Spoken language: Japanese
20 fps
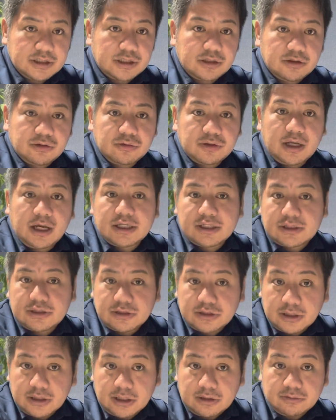液を流し
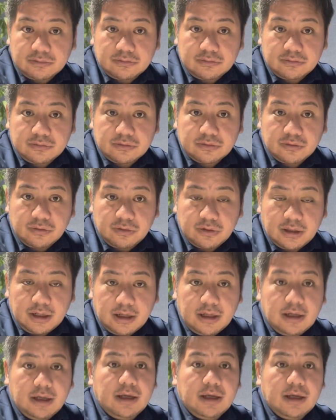続けるこれが、